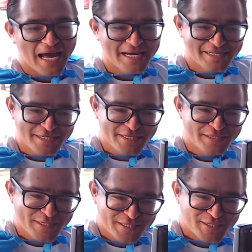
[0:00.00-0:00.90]

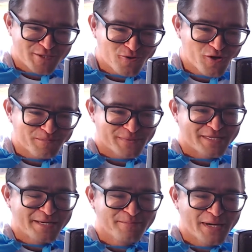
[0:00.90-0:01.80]
Aqui em Sinop
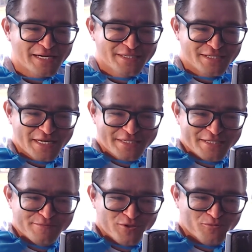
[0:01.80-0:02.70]
tem mais de
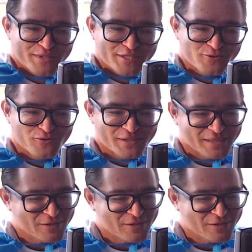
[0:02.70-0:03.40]
7 mil pessoas.